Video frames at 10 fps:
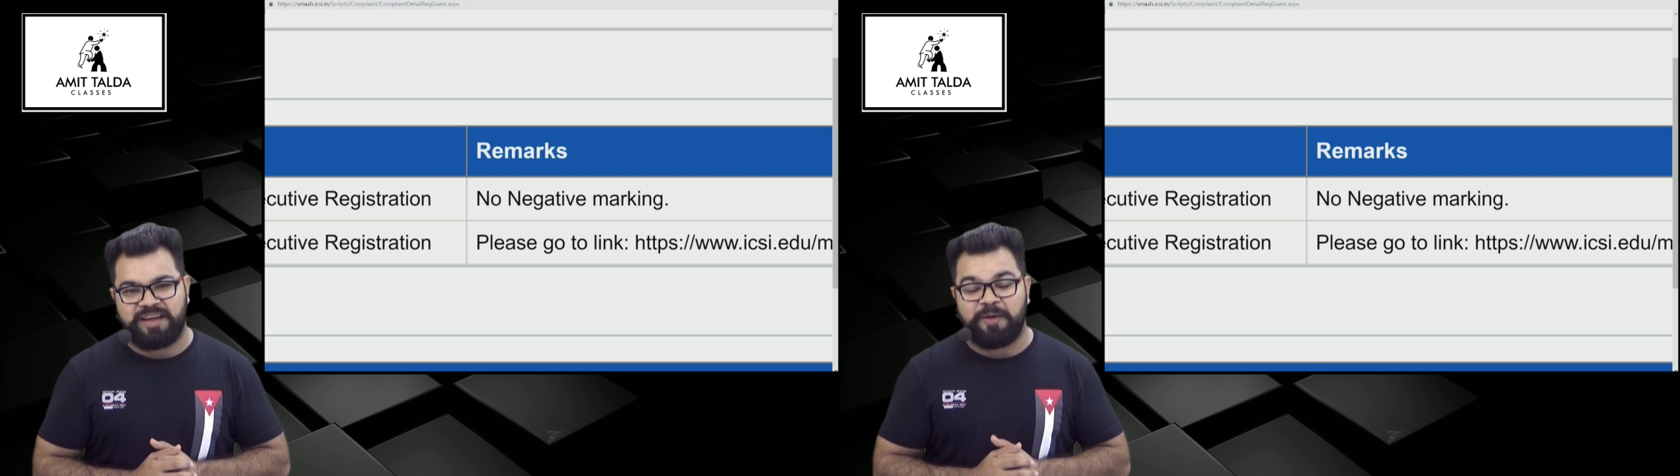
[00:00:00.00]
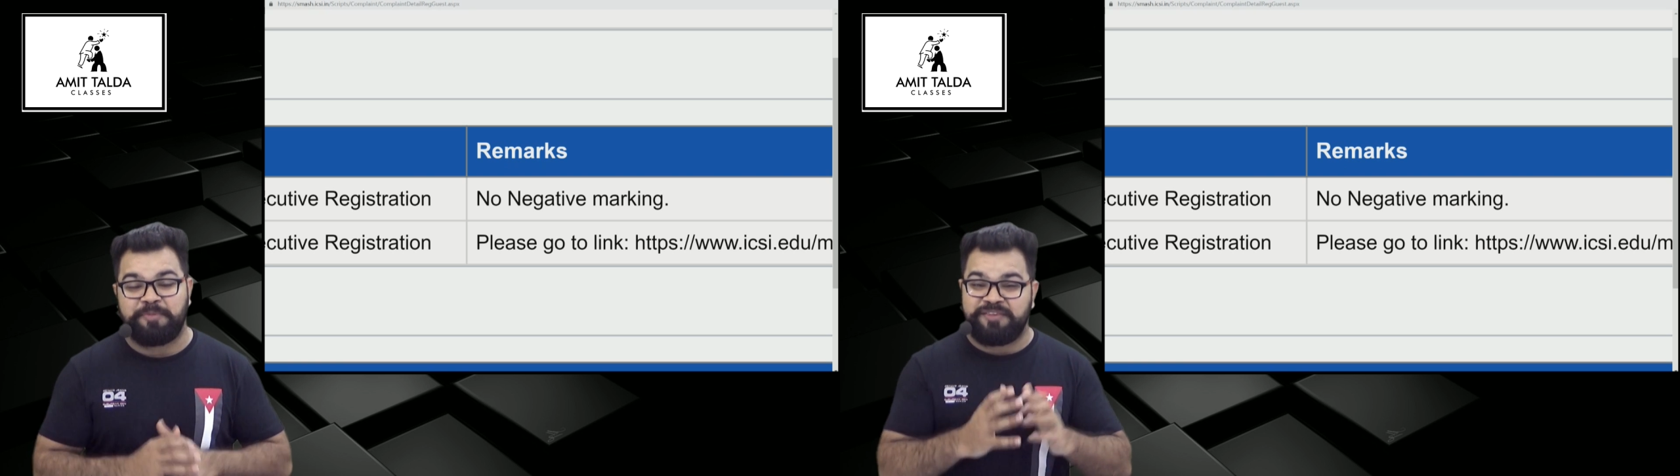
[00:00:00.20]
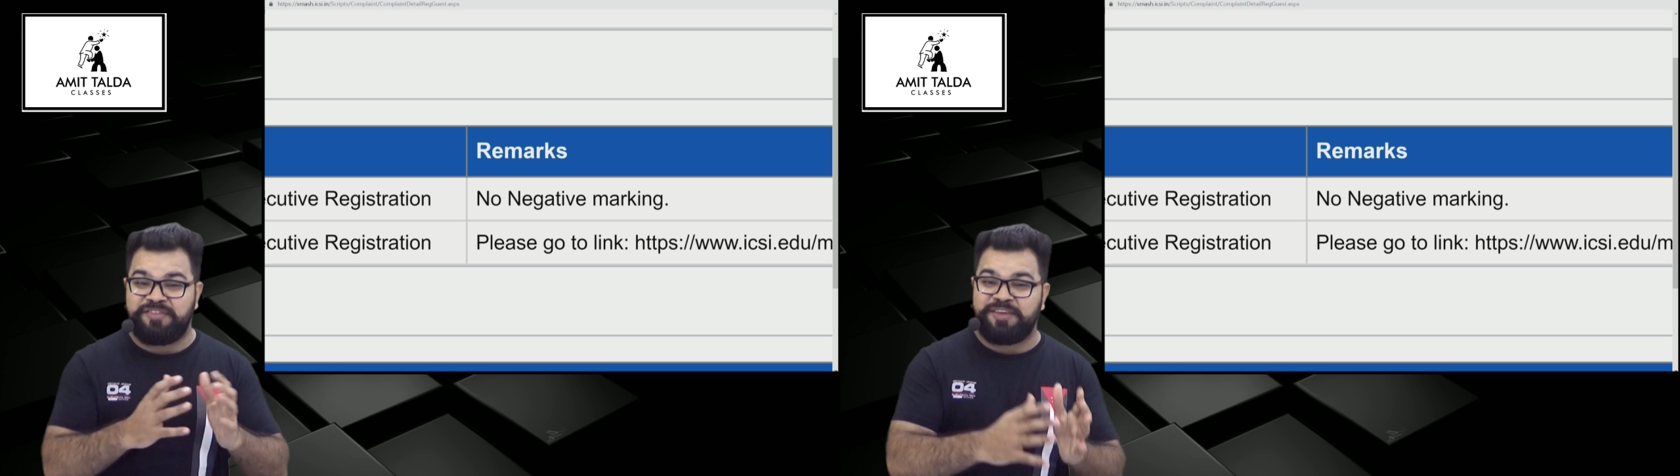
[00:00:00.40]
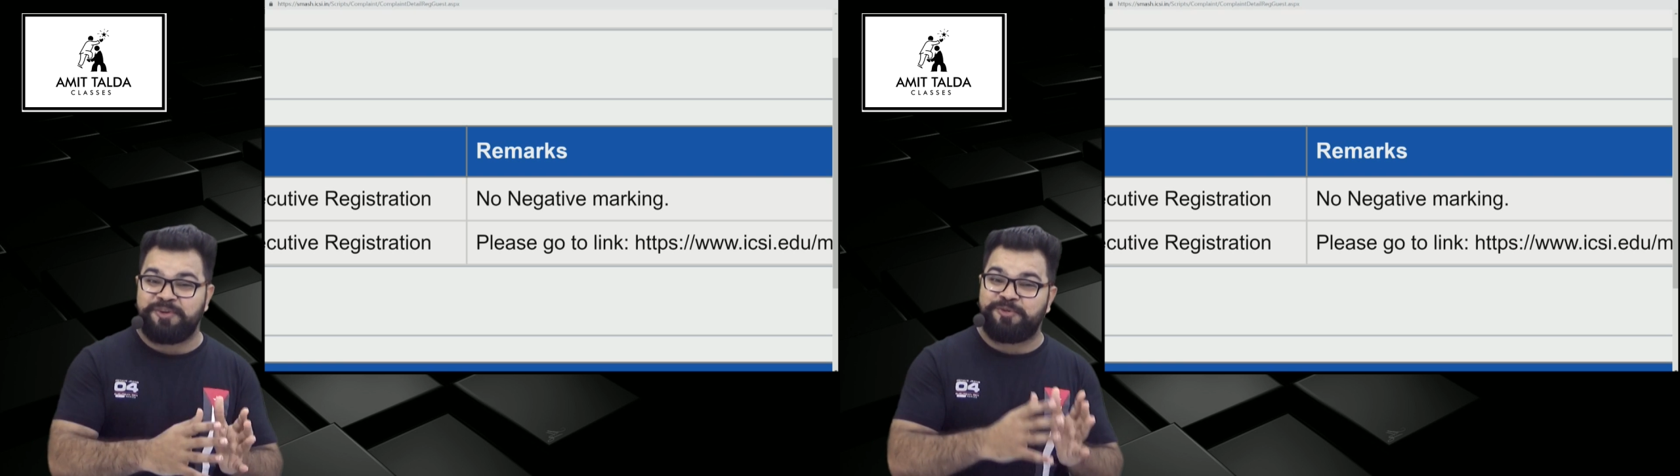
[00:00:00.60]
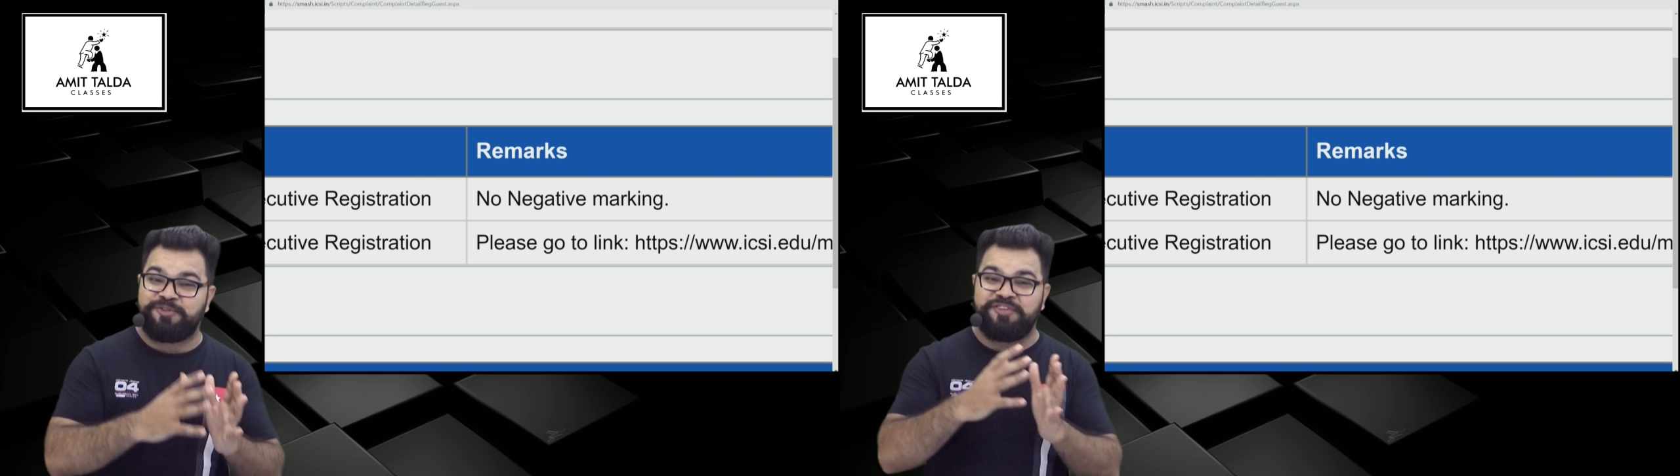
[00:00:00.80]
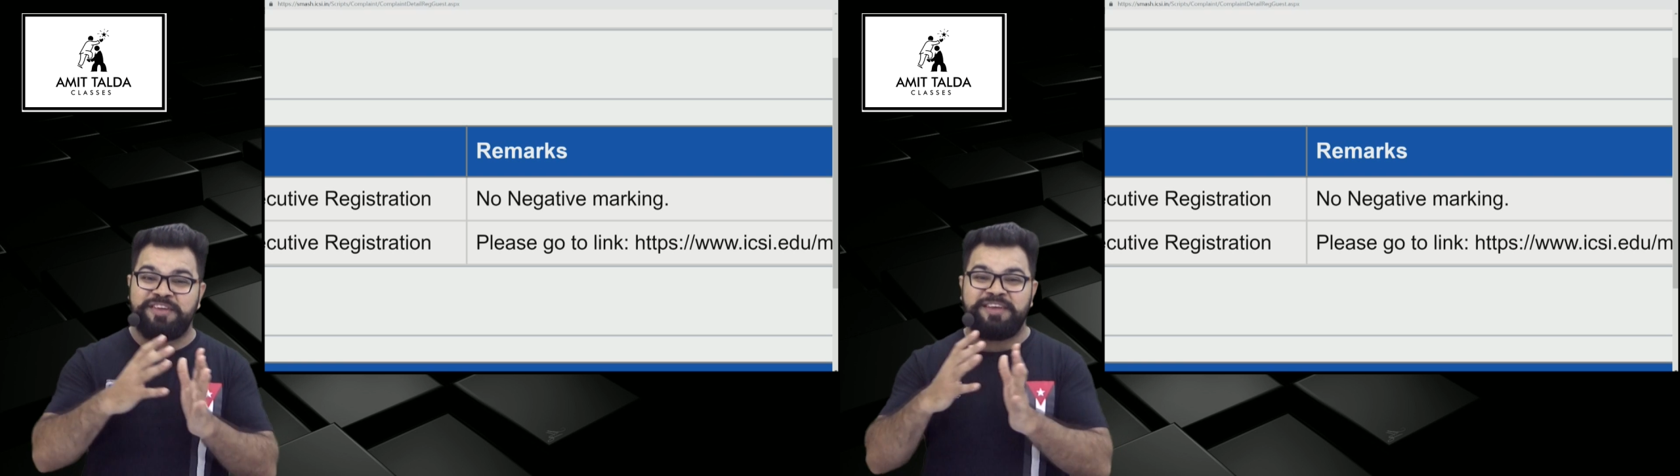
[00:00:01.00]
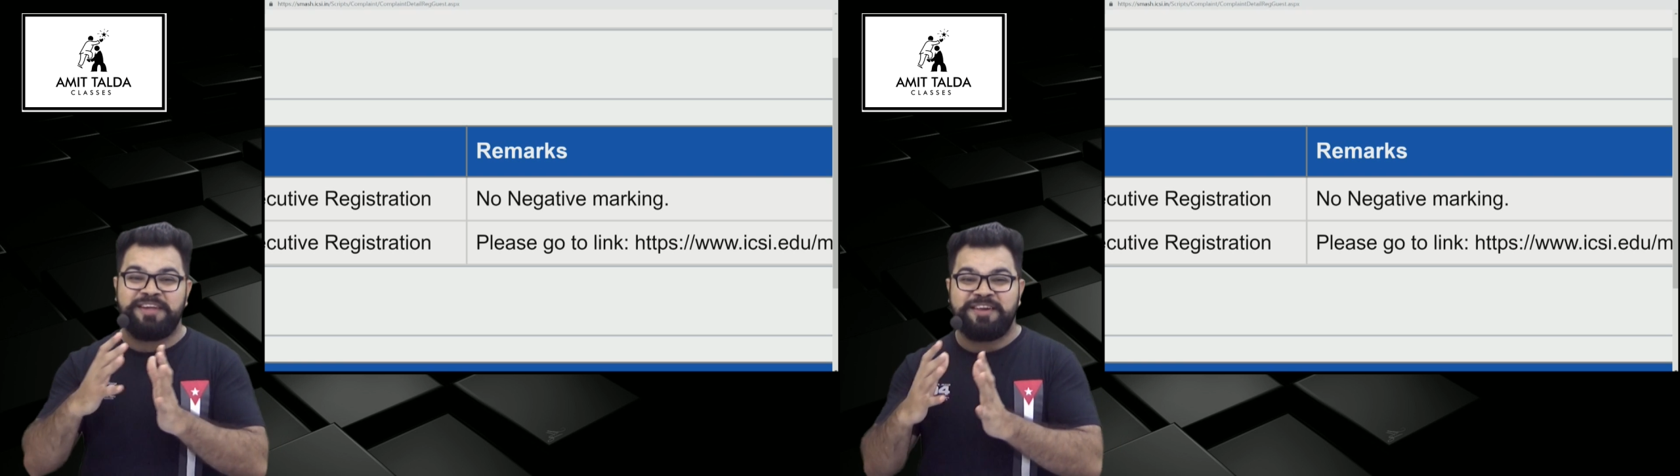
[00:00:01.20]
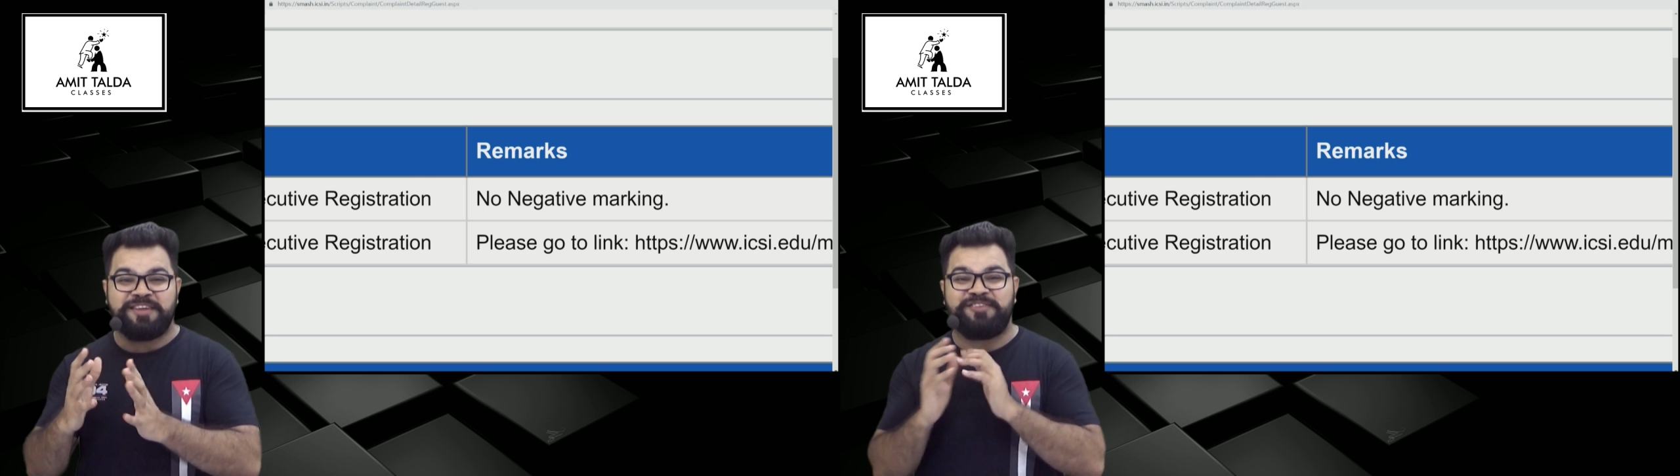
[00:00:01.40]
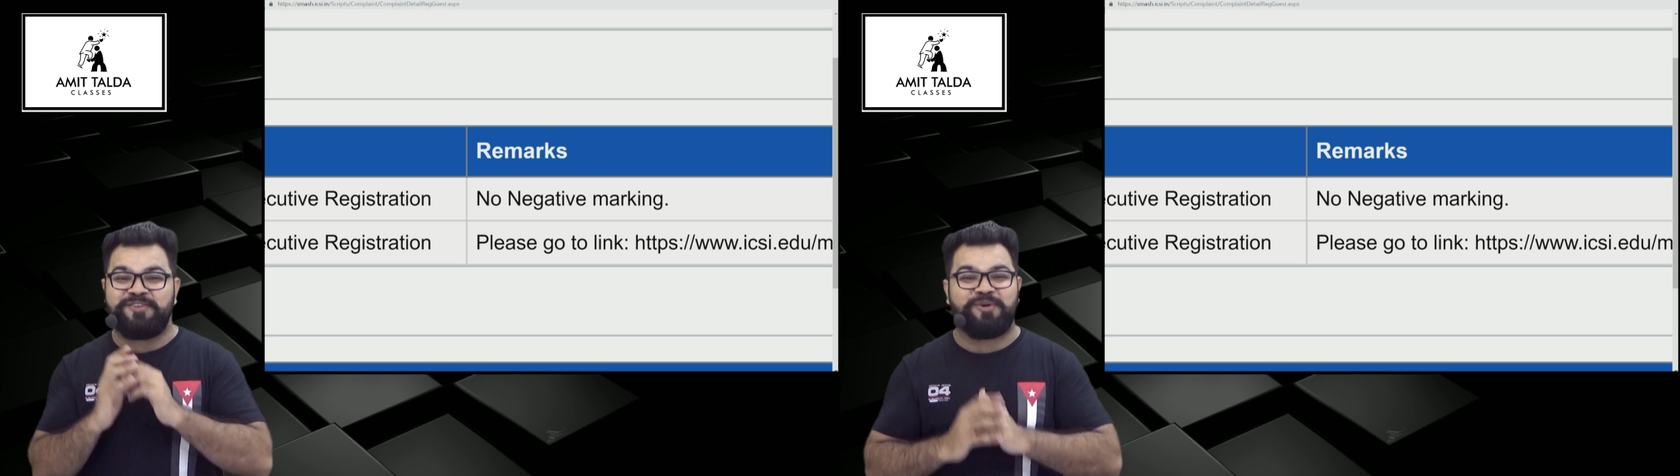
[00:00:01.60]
अब किसी की खुशी किसी